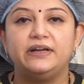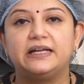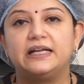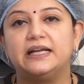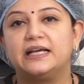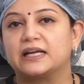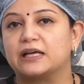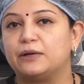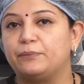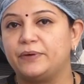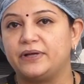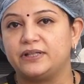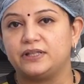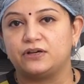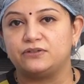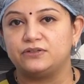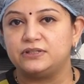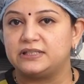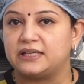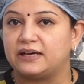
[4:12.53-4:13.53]
வீட்டில் இருக்கப்போ
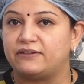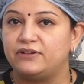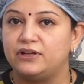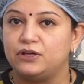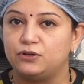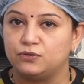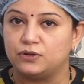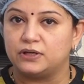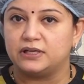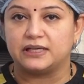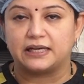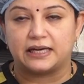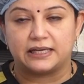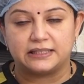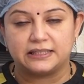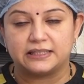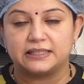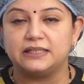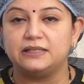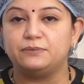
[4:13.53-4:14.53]
ஏதாவது டவல்
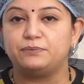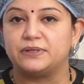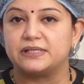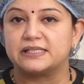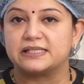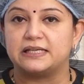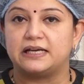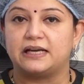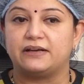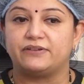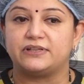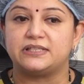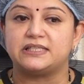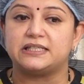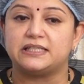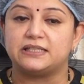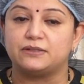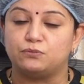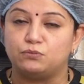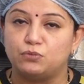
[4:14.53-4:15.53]
உங்களுக்கு அதுக்குன்னு பர்சனலாக
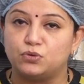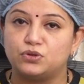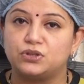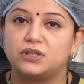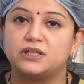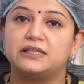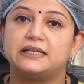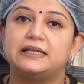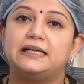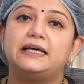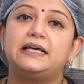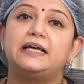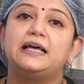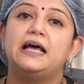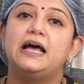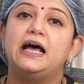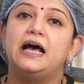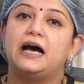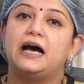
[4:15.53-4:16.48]
வச்சுட்டு மொத்தத்தில்